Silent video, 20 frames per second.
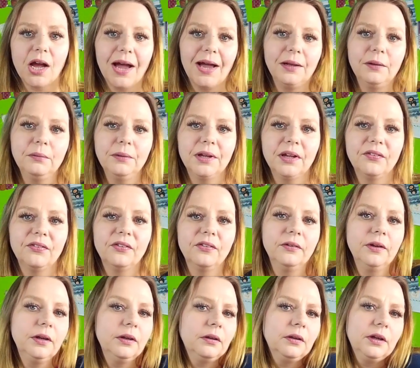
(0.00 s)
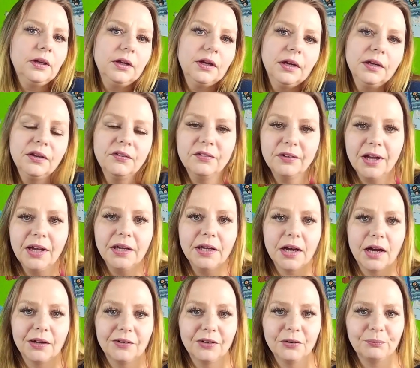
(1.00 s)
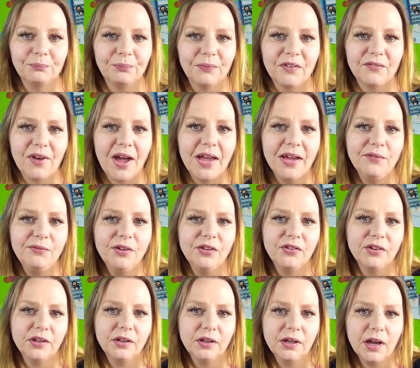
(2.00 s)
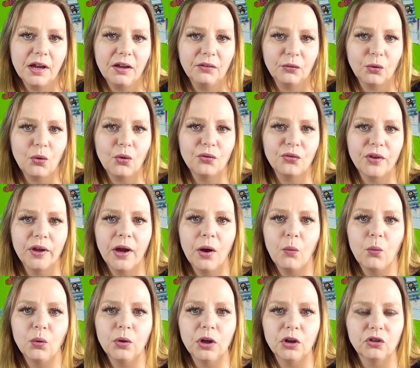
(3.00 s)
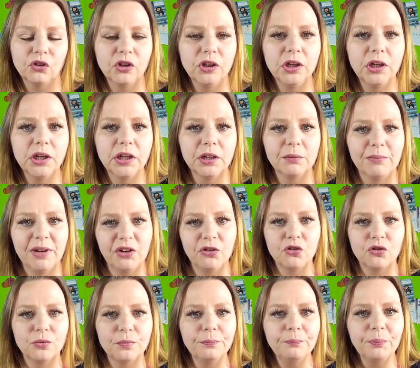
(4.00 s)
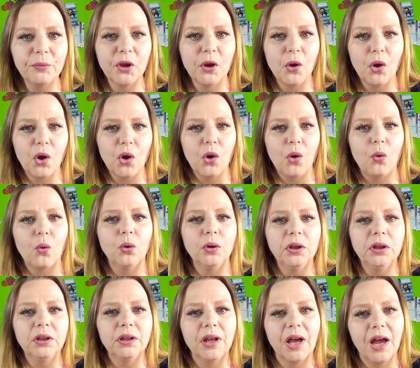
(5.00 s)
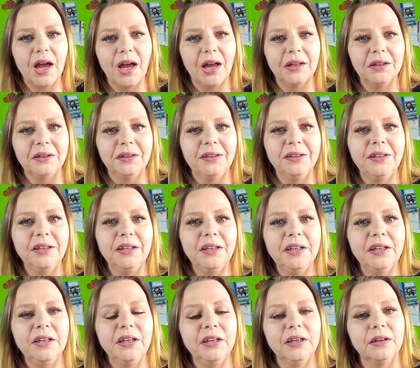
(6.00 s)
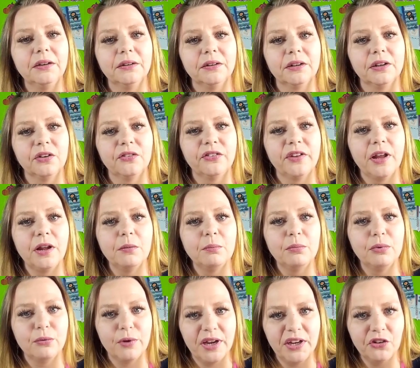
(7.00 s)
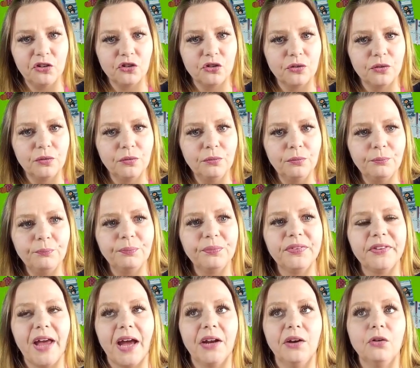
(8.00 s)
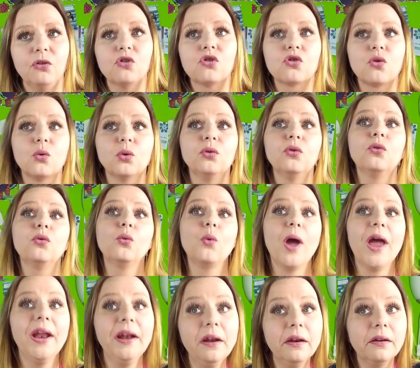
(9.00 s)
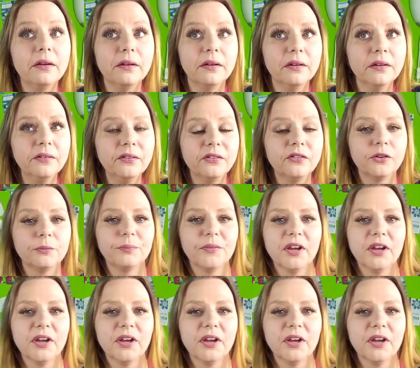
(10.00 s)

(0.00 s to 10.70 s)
an, dass nicht jeder das gleiche hat, weil wir sind ja doch sehr unterschiedliche Menschen. Und da die äh, Celebration dann schon zu Ende ist,